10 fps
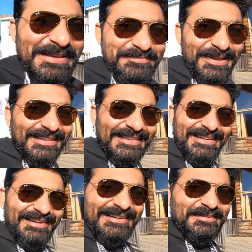में ही पैक
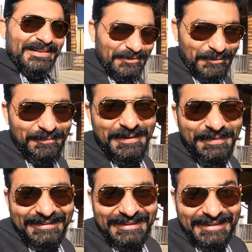था मतलब रूम में
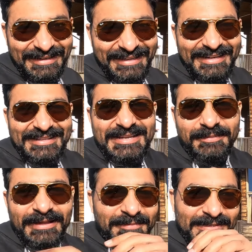पैक था कहीं नहीं जा
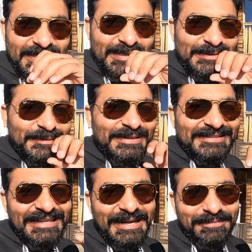पाया बेचारा सुबह
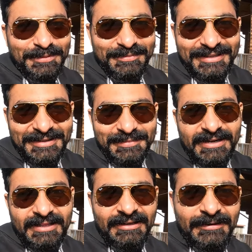से लैपटॉप लेके
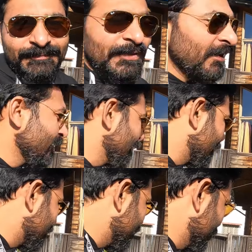बैठा था
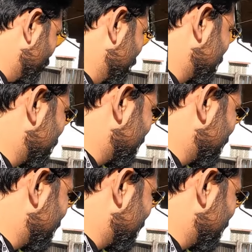पर आई थिंक नौ दस